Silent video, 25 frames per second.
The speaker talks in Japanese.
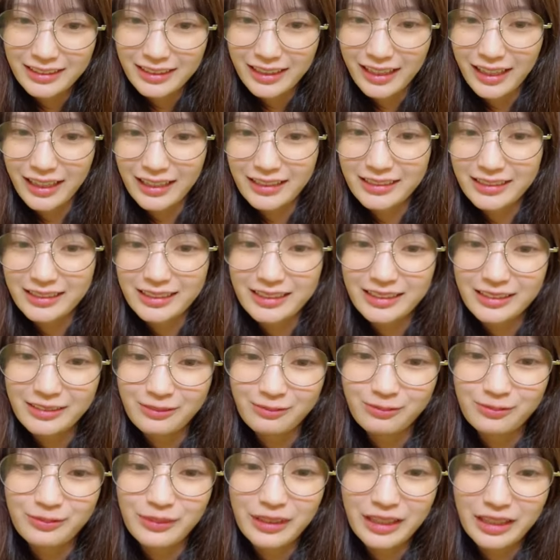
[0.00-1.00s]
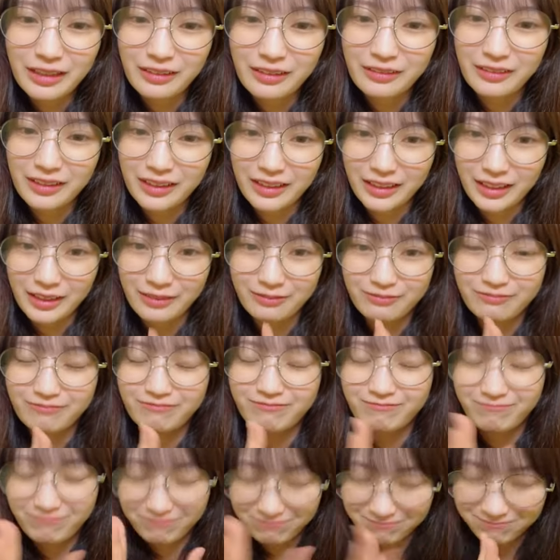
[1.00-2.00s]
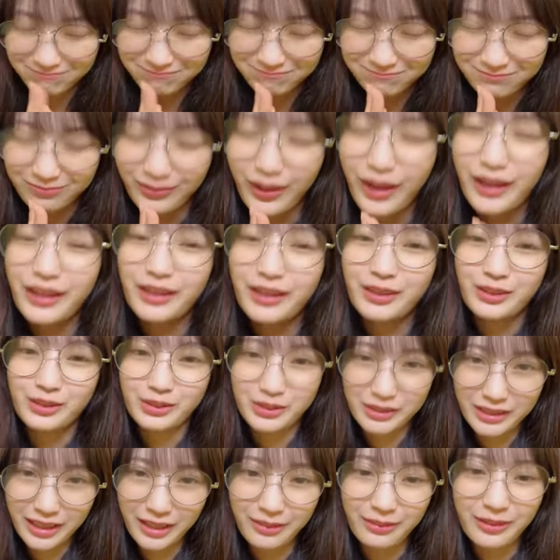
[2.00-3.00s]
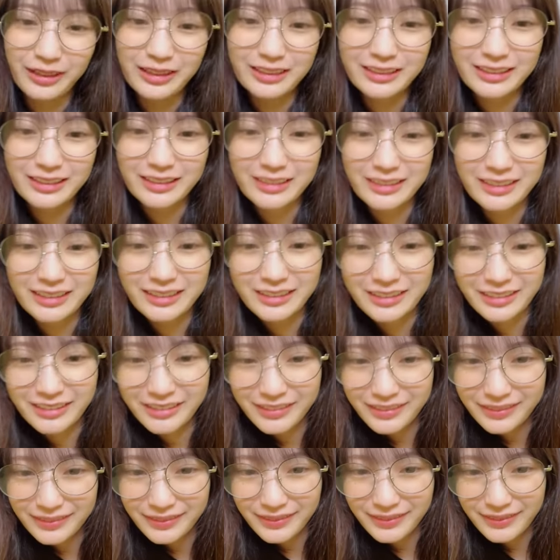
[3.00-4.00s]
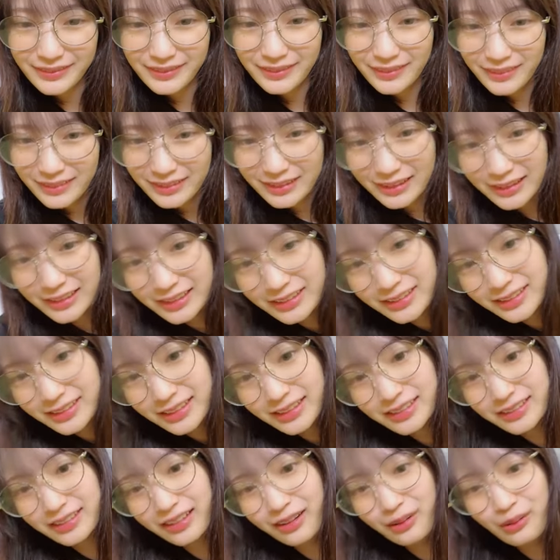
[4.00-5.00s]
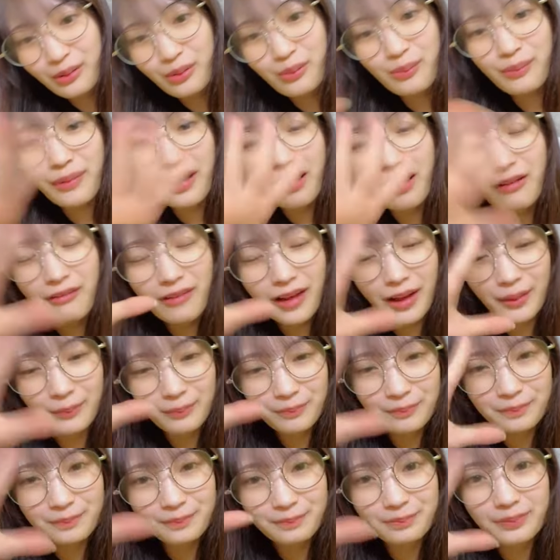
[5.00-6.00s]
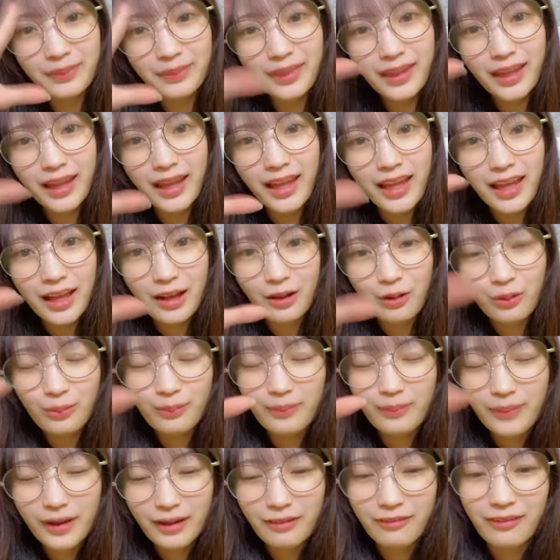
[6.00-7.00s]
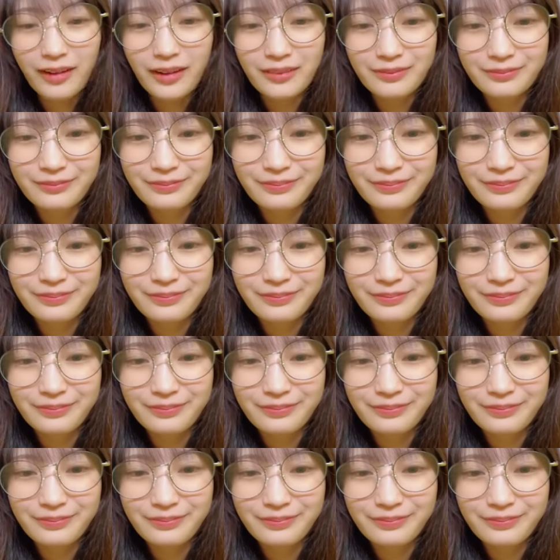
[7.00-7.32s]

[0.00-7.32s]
配信見てくれてありがとうございますりちゅんさんこんばんはこんばんは。